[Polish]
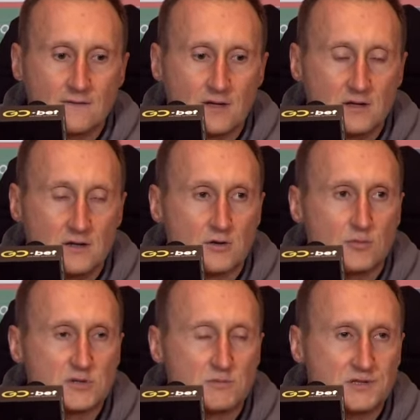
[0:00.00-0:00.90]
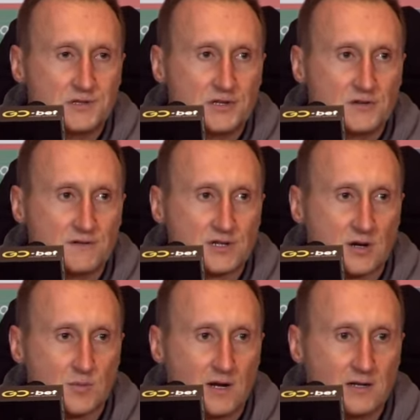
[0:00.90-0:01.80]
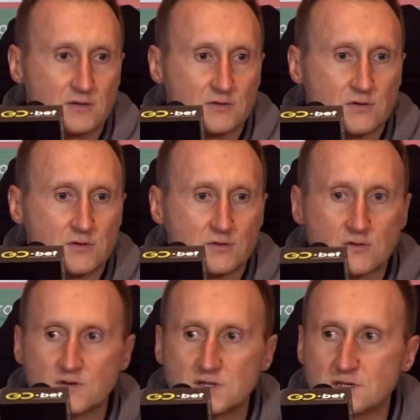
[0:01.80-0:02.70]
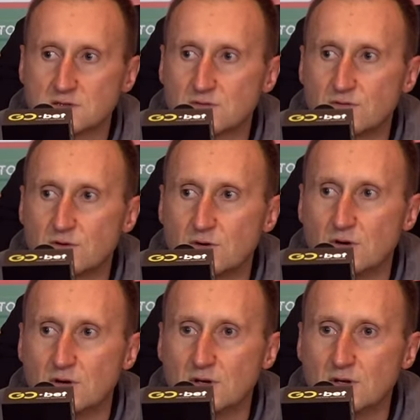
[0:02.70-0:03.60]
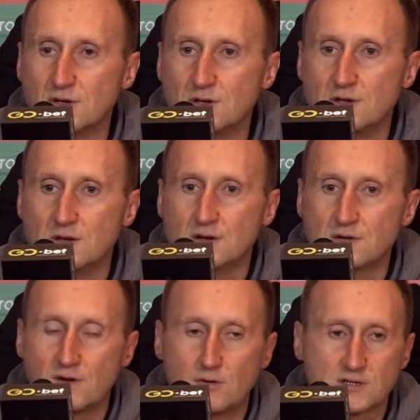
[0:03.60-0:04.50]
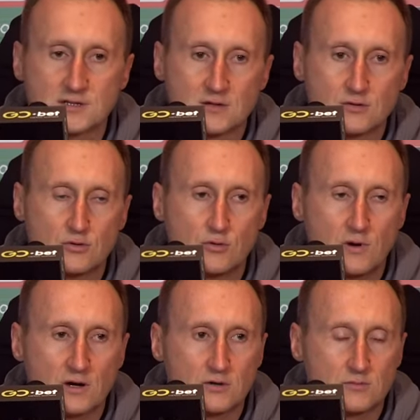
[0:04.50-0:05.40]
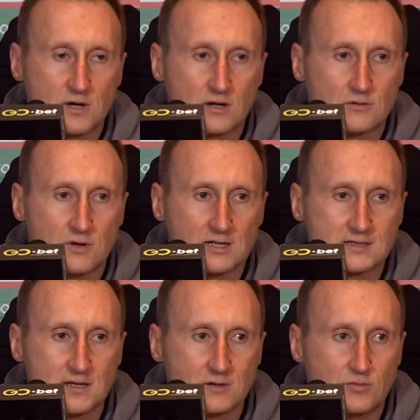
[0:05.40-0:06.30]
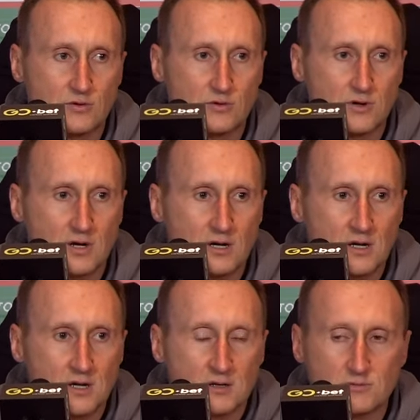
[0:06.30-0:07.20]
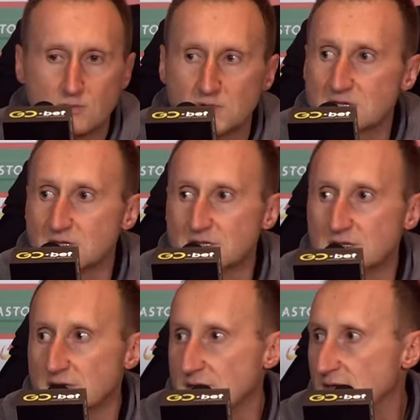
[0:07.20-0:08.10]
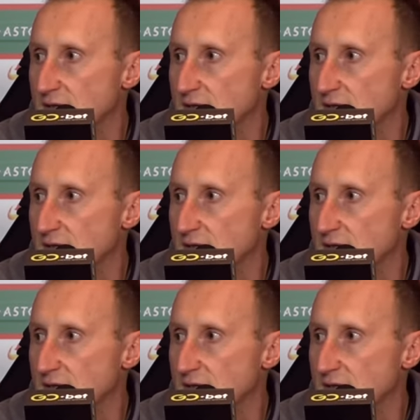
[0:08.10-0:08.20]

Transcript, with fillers: I, I to myśmy dzisiaj wyszarpali to, to zwycięstwo i chwała za to chłopakom, gratulacje, bo, bo myślę, że